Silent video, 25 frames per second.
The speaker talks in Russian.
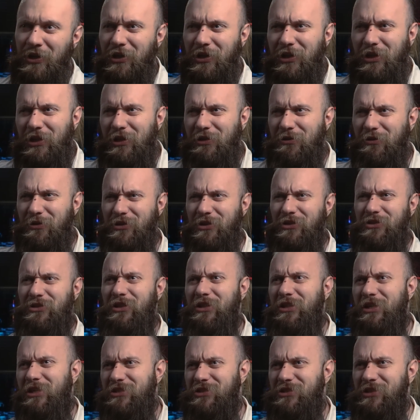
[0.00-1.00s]
И вот
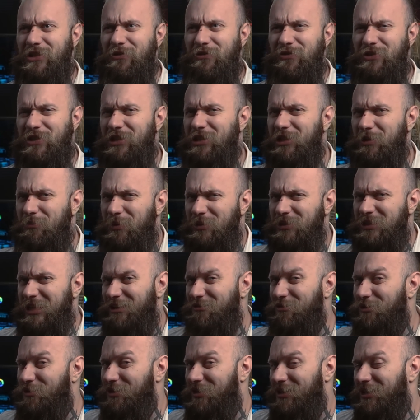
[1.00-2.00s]
интересно, все эти
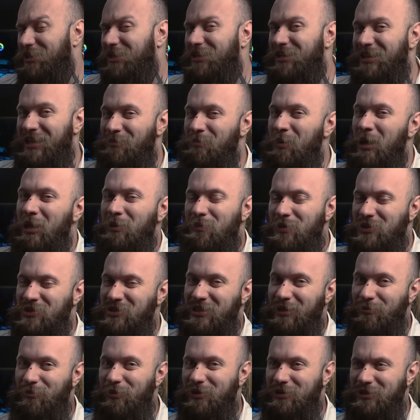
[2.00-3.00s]
подковерные игры имеют
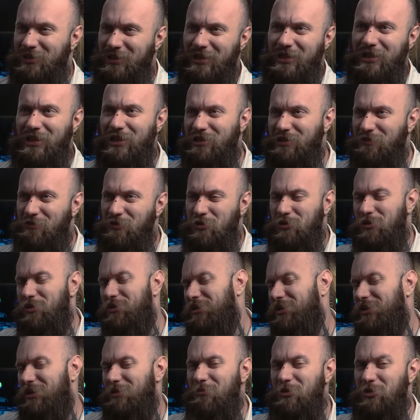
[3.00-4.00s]
место быть? Или это
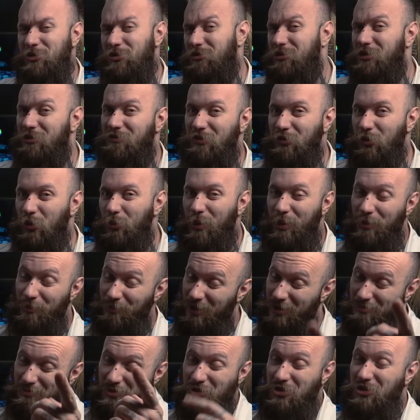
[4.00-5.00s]
все-таки мы что-то выдумаем?
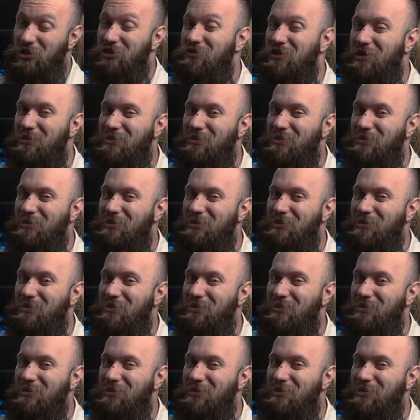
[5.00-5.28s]
Напишите в